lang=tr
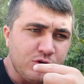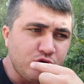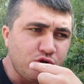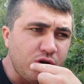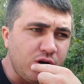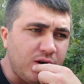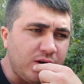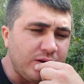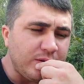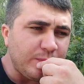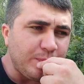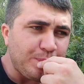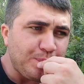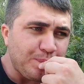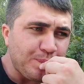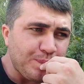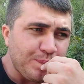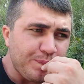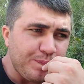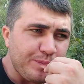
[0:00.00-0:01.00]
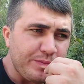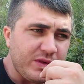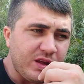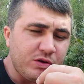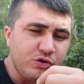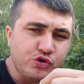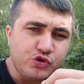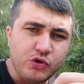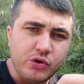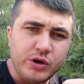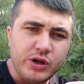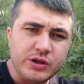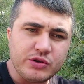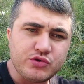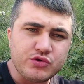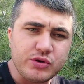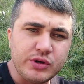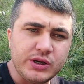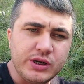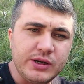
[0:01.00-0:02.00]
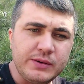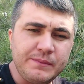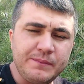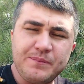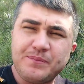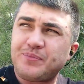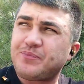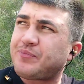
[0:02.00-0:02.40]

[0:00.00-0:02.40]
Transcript: Şu an şöyle söyleyeyim.